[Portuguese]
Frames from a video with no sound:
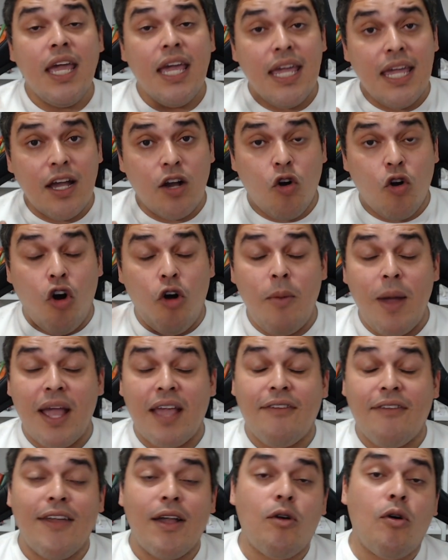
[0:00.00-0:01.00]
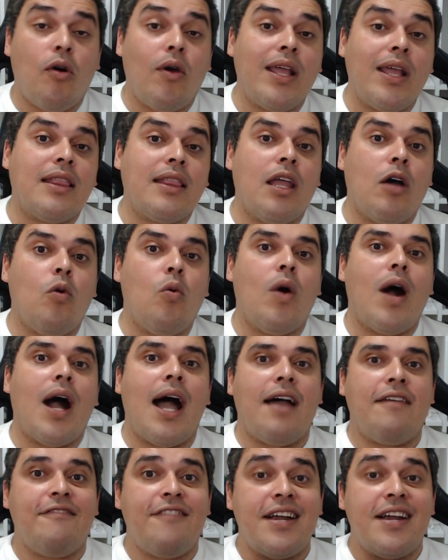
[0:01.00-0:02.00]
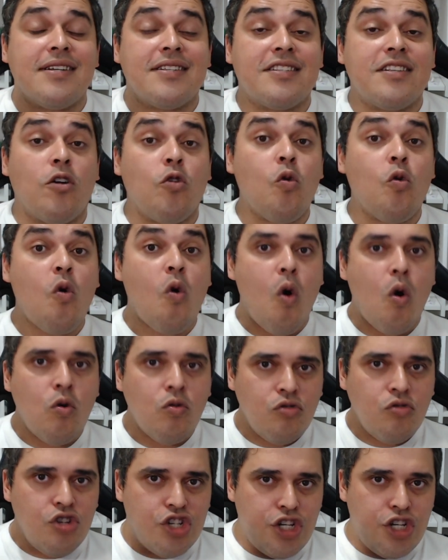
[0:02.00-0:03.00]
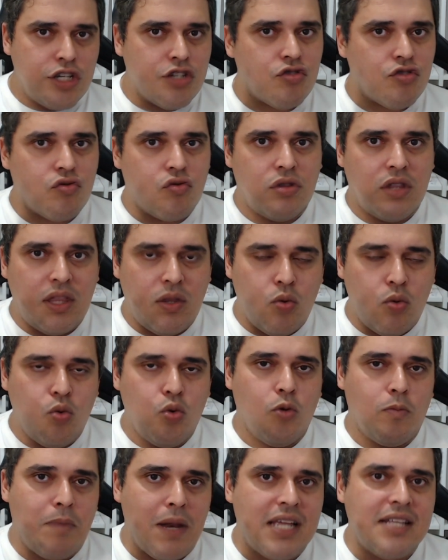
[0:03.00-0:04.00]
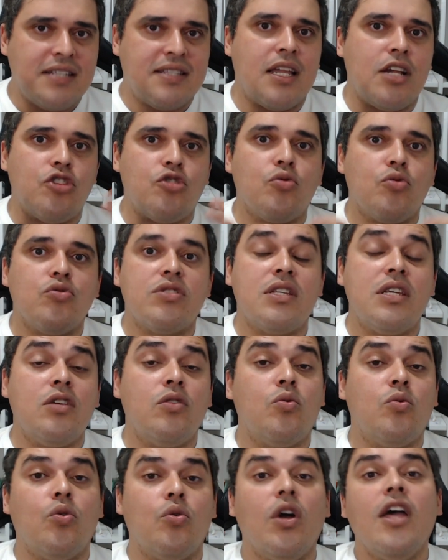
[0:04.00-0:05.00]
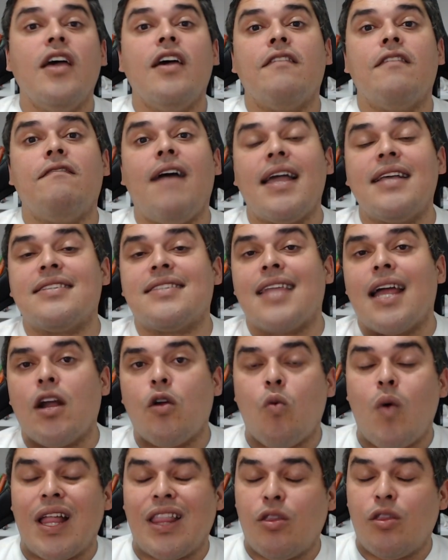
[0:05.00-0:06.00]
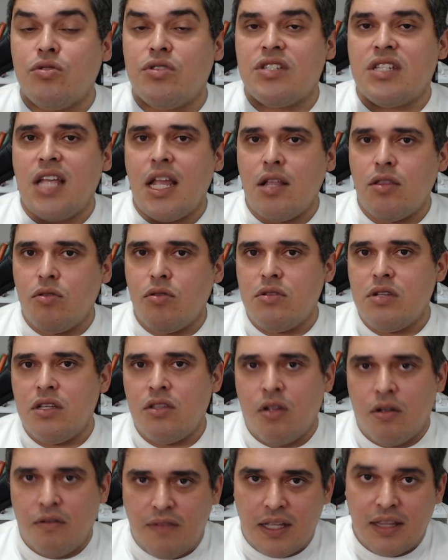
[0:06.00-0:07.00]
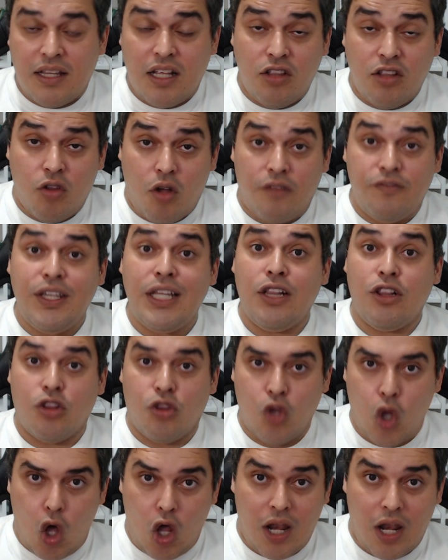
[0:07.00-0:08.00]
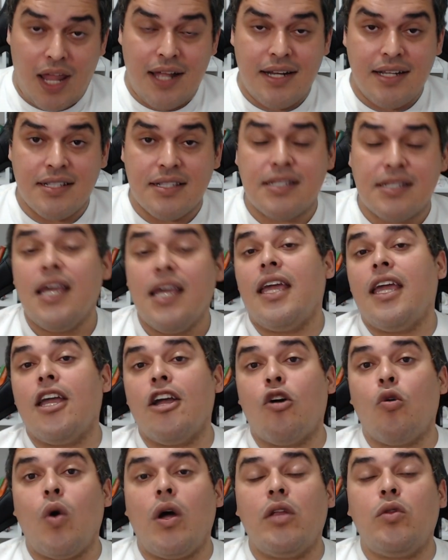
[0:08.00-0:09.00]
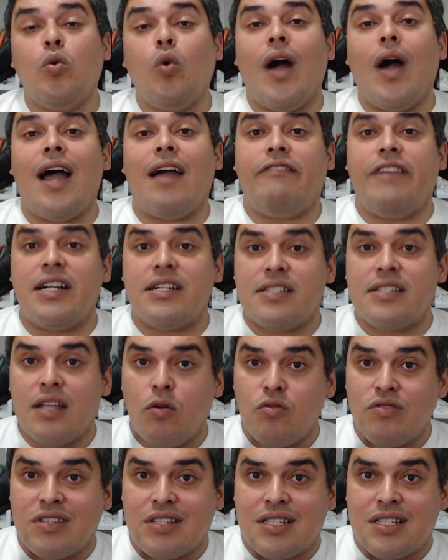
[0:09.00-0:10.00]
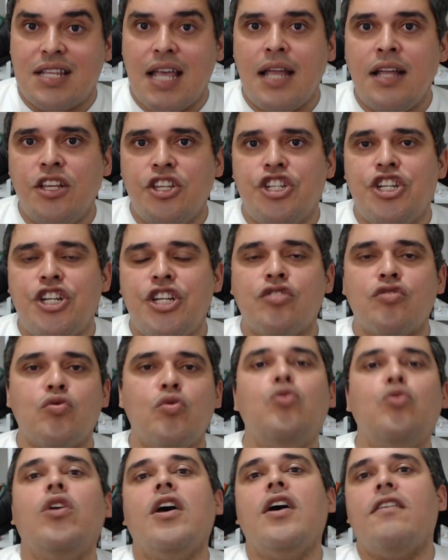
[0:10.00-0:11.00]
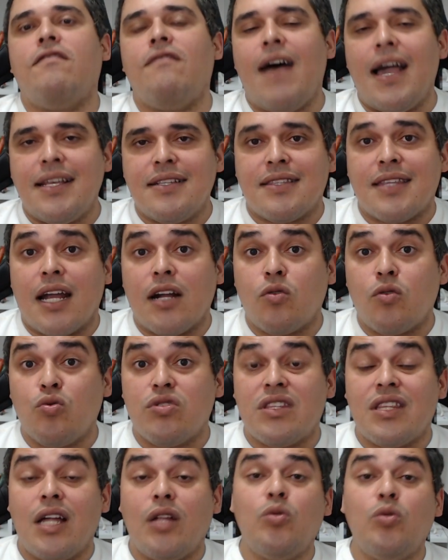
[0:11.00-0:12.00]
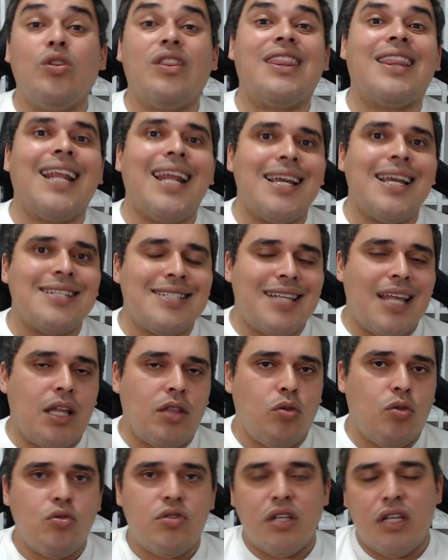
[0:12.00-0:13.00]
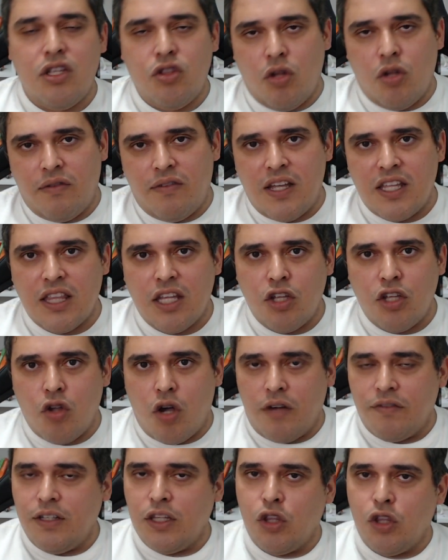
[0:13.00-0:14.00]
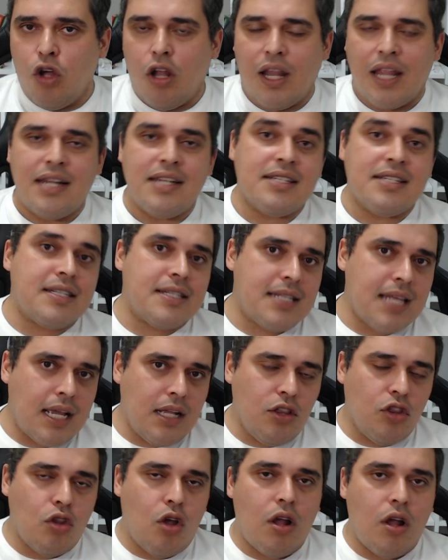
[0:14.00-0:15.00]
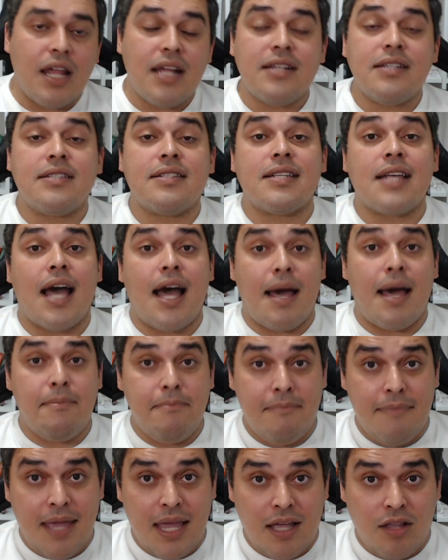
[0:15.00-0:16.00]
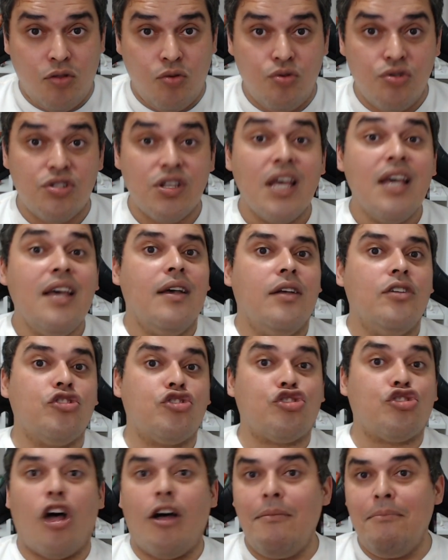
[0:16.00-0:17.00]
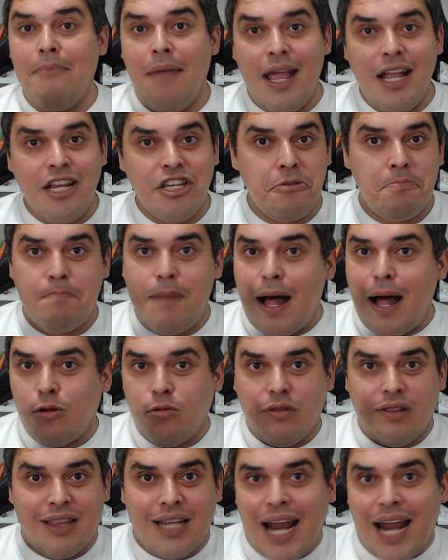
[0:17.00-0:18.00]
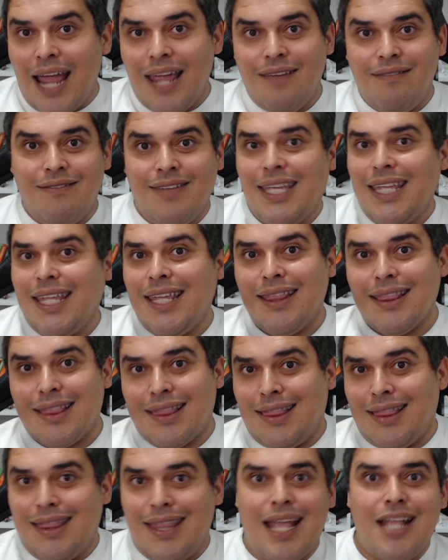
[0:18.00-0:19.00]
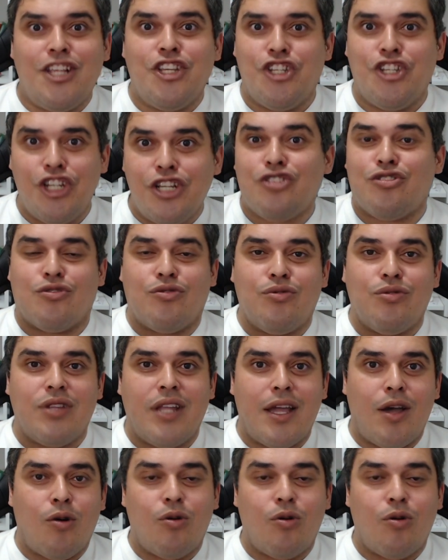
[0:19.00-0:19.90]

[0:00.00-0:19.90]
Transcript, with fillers: E como é que ficou então? A versão com disco do PlayStation 5 vai estar 499 dólares, enquanto a versão sem disco vai estar custando 399 dólares, 100 dólares a menos somente para o drive de disco, né?